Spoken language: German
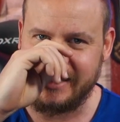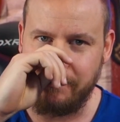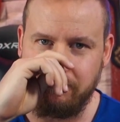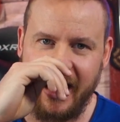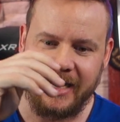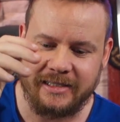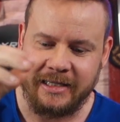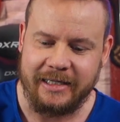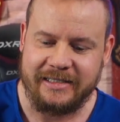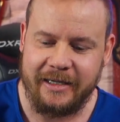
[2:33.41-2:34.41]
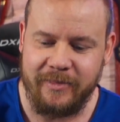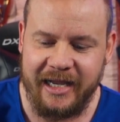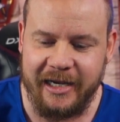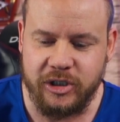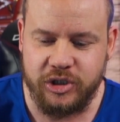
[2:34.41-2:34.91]
Macht
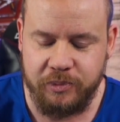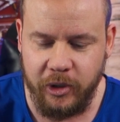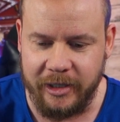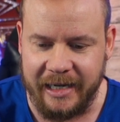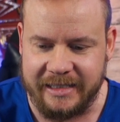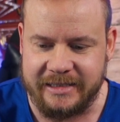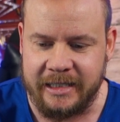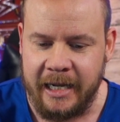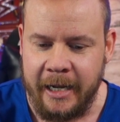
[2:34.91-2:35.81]
demjenigen spüren lassen.